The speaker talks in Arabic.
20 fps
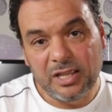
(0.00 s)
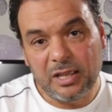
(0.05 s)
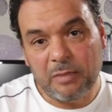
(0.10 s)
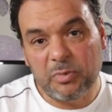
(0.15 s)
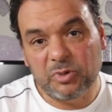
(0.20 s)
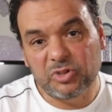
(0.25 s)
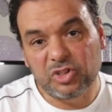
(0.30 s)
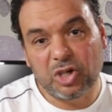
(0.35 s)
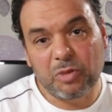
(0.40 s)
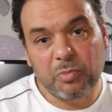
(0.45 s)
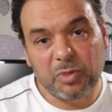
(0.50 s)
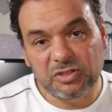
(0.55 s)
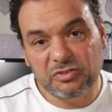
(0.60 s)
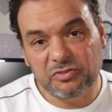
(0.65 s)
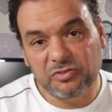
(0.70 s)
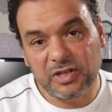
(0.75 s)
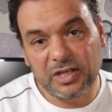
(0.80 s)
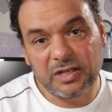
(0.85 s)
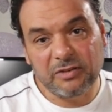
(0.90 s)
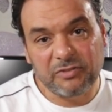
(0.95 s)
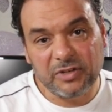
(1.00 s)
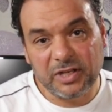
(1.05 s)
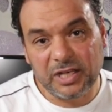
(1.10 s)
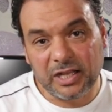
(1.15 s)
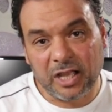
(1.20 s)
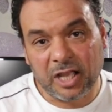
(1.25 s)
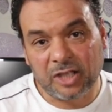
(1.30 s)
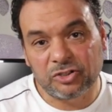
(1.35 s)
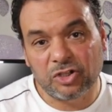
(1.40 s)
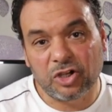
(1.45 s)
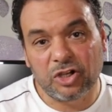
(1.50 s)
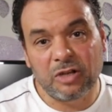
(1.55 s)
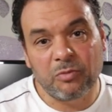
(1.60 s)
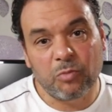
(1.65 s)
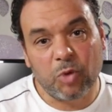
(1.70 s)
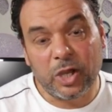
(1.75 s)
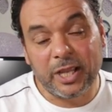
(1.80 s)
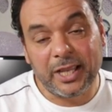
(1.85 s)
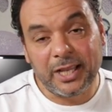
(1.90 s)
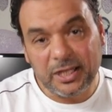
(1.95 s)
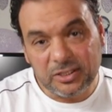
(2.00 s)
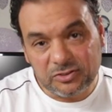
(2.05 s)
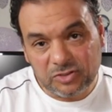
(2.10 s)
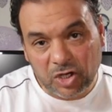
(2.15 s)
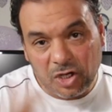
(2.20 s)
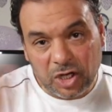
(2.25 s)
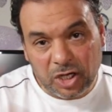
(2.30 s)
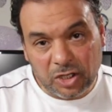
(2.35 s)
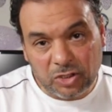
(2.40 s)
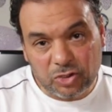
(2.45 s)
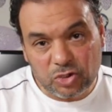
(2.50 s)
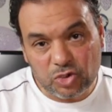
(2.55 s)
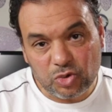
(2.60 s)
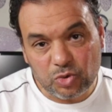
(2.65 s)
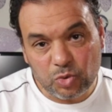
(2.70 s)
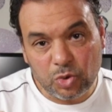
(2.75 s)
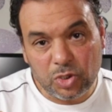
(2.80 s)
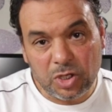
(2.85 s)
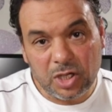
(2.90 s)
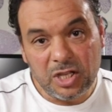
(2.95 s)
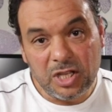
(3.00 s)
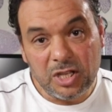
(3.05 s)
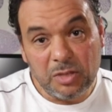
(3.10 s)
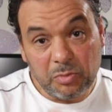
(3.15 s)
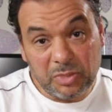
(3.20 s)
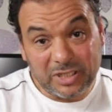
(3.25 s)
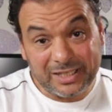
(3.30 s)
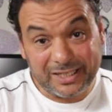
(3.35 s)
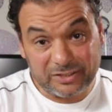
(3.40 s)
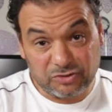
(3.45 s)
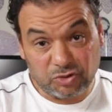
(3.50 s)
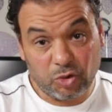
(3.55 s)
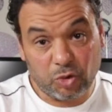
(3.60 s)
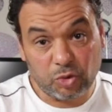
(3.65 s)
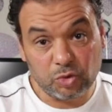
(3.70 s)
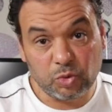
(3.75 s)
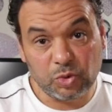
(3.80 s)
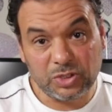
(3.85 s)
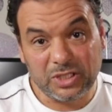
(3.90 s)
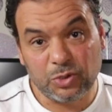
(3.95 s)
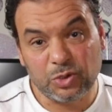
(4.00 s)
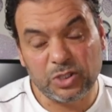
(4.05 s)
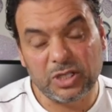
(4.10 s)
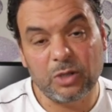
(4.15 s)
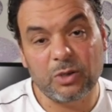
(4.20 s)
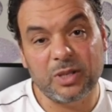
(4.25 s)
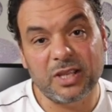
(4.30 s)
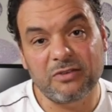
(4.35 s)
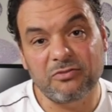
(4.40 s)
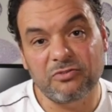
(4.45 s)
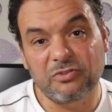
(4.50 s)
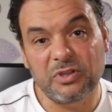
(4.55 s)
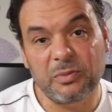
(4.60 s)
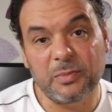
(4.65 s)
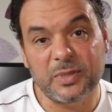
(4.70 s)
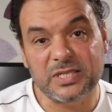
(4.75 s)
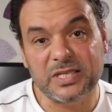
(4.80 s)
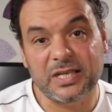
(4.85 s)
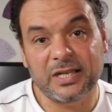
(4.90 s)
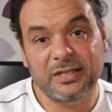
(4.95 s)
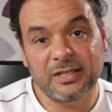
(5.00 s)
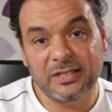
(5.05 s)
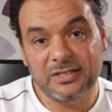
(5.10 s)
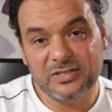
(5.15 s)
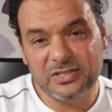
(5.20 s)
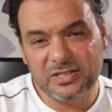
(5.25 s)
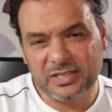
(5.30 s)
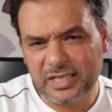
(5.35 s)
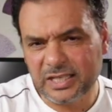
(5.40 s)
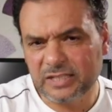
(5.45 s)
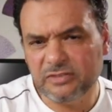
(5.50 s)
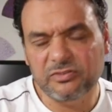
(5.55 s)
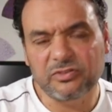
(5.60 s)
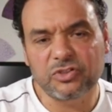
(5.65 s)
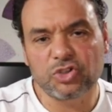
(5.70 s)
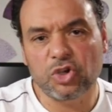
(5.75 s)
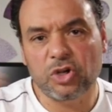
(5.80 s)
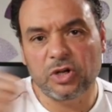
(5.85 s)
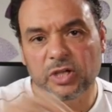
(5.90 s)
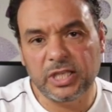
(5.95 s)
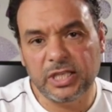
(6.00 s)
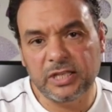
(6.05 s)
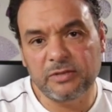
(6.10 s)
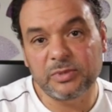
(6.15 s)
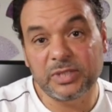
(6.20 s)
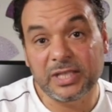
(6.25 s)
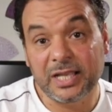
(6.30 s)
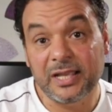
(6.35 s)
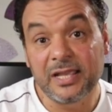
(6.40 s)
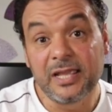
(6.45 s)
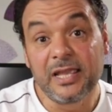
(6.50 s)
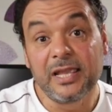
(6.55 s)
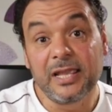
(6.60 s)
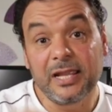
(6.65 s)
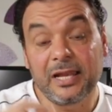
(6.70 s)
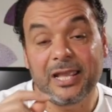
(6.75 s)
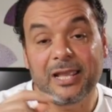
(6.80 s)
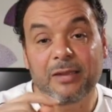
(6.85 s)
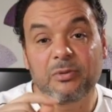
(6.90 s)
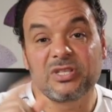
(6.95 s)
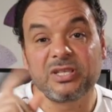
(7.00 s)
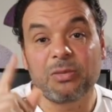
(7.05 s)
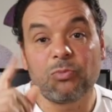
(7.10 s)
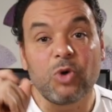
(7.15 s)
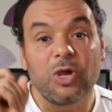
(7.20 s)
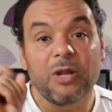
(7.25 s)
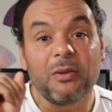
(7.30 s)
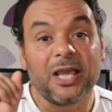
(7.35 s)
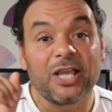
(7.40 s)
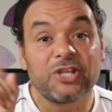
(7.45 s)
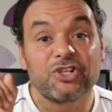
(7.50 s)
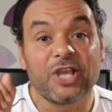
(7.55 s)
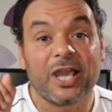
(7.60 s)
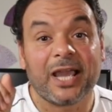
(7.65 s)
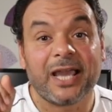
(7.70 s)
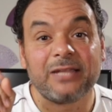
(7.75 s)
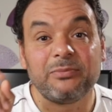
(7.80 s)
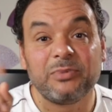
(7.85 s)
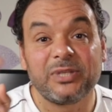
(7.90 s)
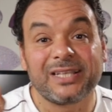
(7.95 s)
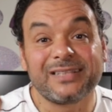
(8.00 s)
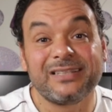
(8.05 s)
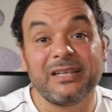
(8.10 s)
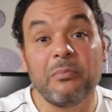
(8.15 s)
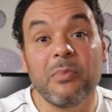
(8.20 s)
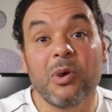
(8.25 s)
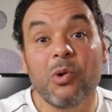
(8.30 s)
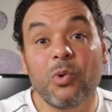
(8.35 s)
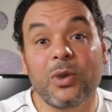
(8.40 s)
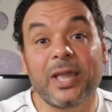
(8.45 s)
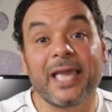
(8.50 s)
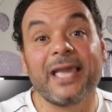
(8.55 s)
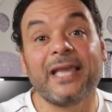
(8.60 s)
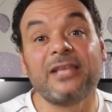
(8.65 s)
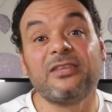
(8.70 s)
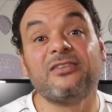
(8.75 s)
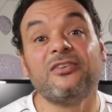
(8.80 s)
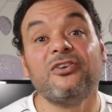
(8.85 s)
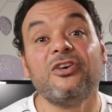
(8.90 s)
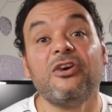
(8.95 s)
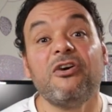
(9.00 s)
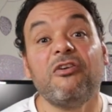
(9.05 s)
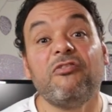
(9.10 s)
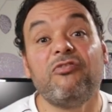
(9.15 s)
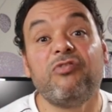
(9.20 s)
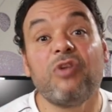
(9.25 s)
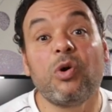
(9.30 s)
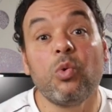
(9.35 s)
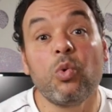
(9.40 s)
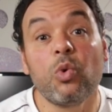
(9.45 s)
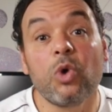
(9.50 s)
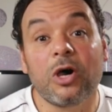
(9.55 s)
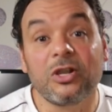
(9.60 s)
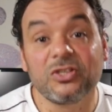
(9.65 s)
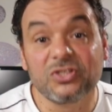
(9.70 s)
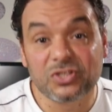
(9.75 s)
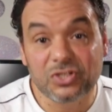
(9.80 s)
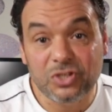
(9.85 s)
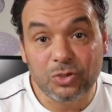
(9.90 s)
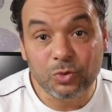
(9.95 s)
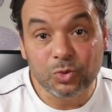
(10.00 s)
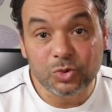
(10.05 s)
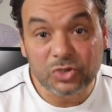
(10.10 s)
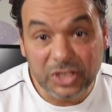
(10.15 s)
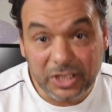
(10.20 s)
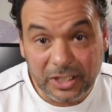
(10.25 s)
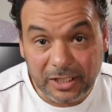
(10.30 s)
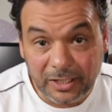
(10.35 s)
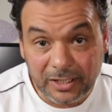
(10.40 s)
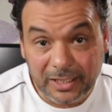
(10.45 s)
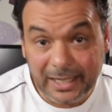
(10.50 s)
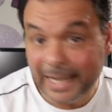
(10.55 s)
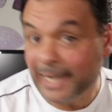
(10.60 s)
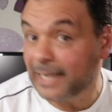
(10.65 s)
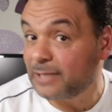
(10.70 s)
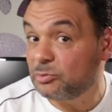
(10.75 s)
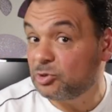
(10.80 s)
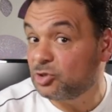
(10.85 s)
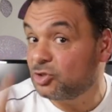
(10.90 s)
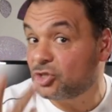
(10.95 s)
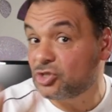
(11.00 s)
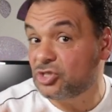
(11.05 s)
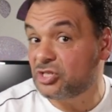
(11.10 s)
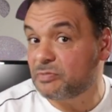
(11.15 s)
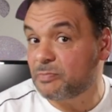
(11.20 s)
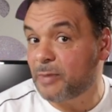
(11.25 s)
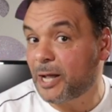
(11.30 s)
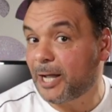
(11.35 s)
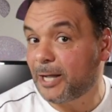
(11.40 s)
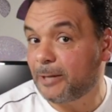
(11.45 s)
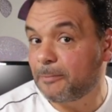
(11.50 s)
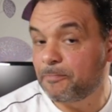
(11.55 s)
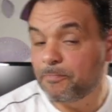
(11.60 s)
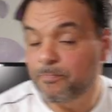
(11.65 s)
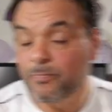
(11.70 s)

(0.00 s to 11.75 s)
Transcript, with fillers: اما تخبط في في الاعضاء المعينه يطلع لك الصوره بتاعه العضو دوت لو كان في مثلا انسداد في شرايين بتاع اللي هي بيسموها الاشعاعات بتاعه الموجات فوق الصوتيه الحاجات ما تقدرش تسمعها